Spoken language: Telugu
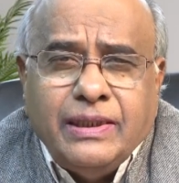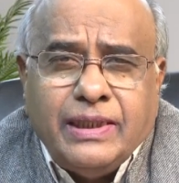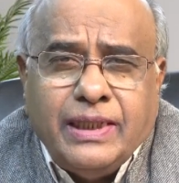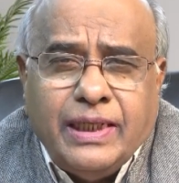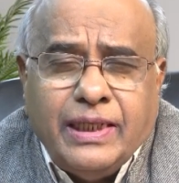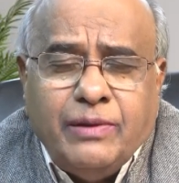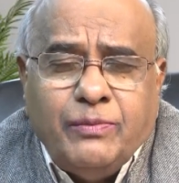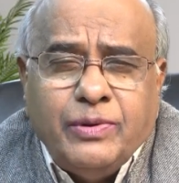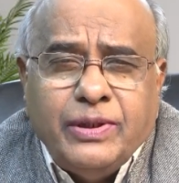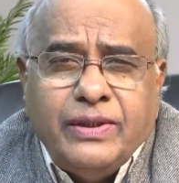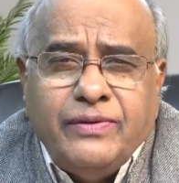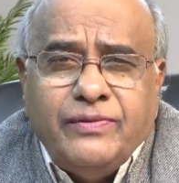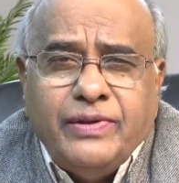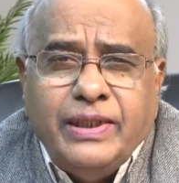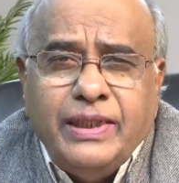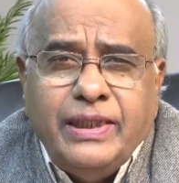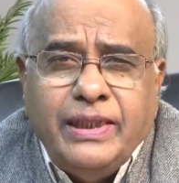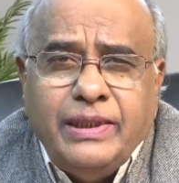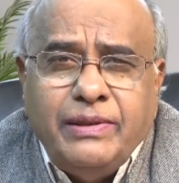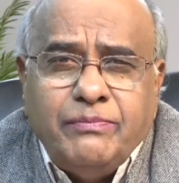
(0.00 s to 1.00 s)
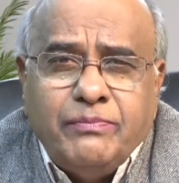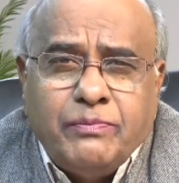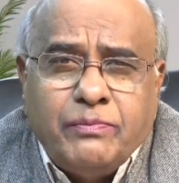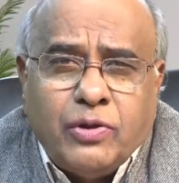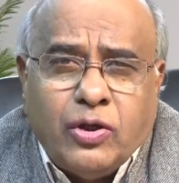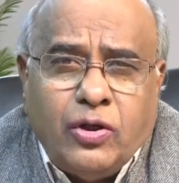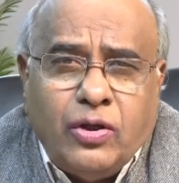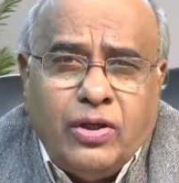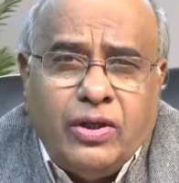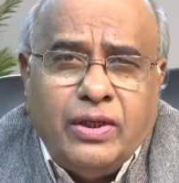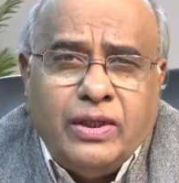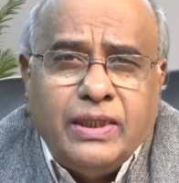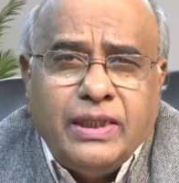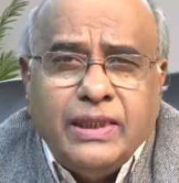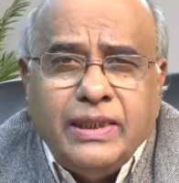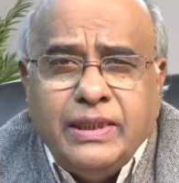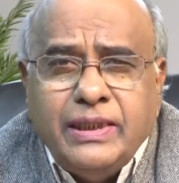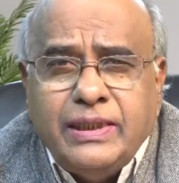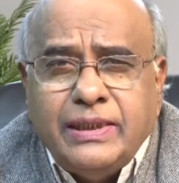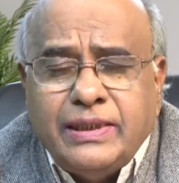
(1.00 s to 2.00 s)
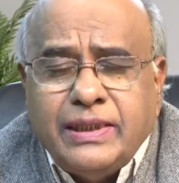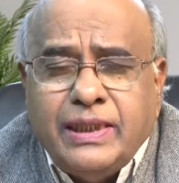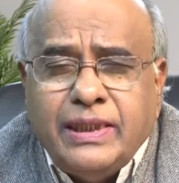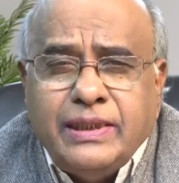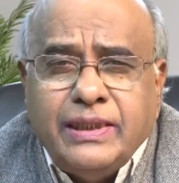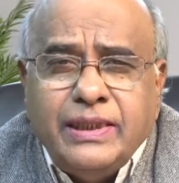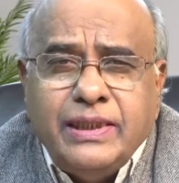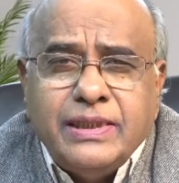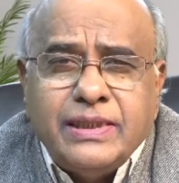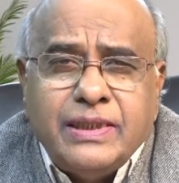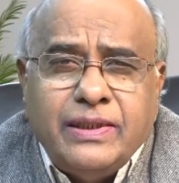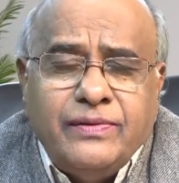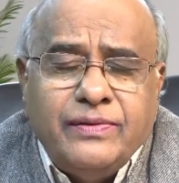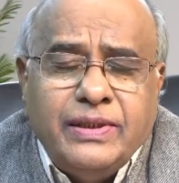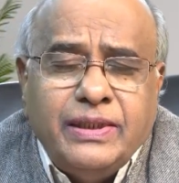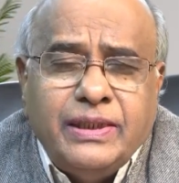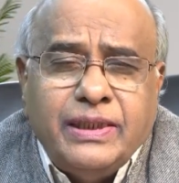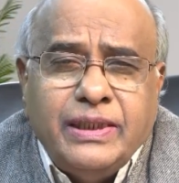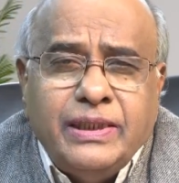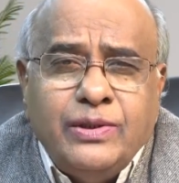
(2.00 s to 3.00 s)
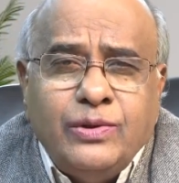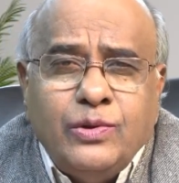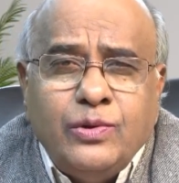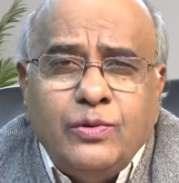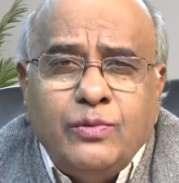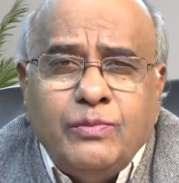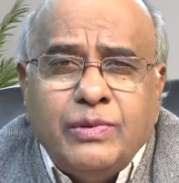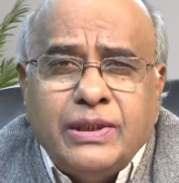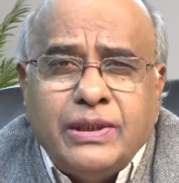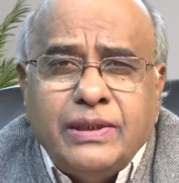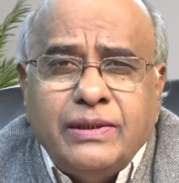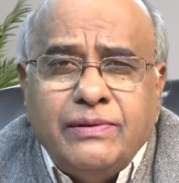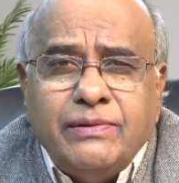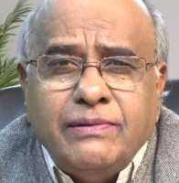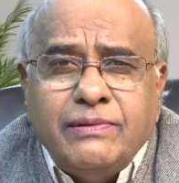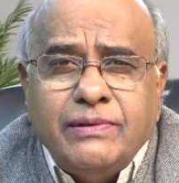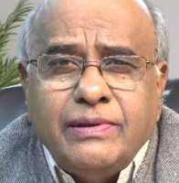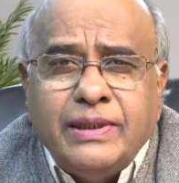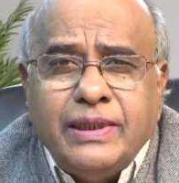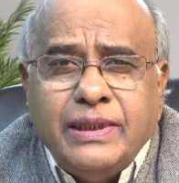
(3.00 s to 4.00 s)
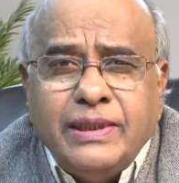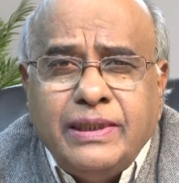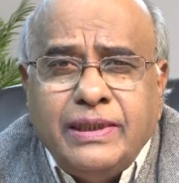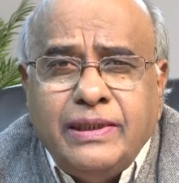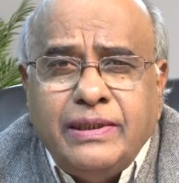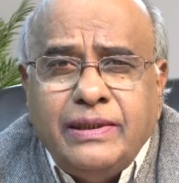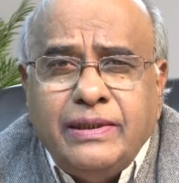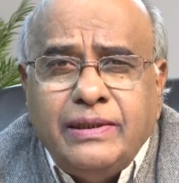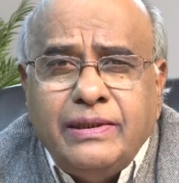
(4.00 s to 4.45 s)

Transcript: కాకపోతే ఇవన్నీ బ్రాడ్గా జాతీయ స్రవంతి హిందూ మతం కింద